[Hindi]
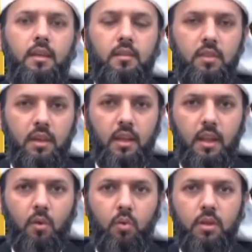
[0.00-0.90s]
ज़िक्र
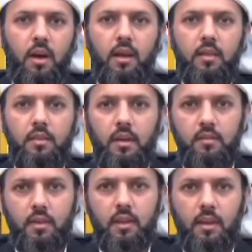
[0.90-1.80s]
खुदा के साथ
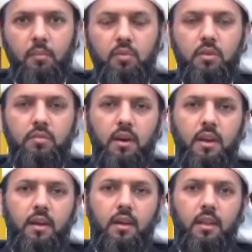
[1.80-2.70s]
ज़िक्र मुस्तफ़ा ना
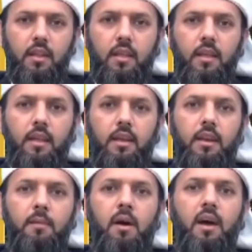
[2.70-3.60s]
करें
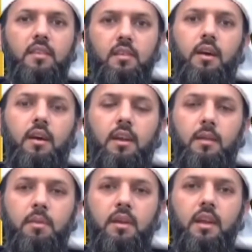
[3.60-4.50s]
नमाज
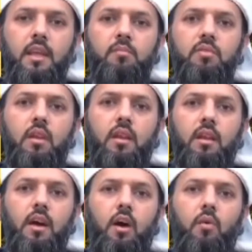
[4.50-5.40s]
नबी करीम
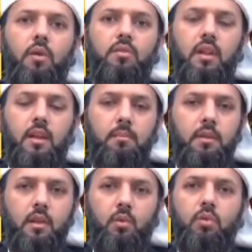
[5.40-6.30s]
सल्लल्लाहु अलैहि वसल्लम पर
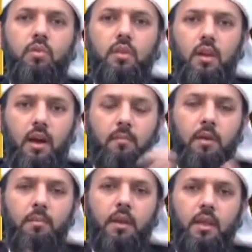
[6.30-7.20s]
दरूद सलाम ना
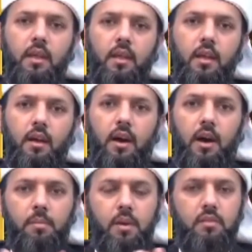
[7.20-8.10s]
पढ़ें
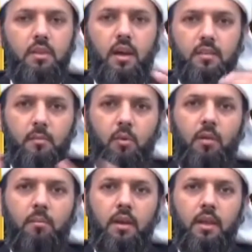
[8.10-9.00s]
आपका जनाजा
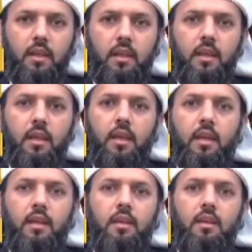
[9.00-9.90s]
मुकम्मल
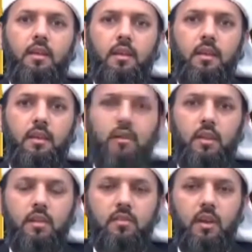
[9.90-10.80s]

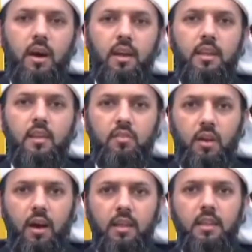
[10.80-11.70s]
नहीं इंसान की
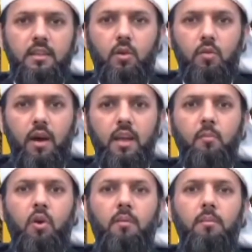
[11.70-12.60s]
शहादत गवाही
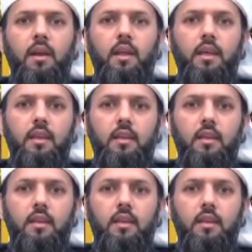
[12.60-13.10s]
मुकम्मल नहीं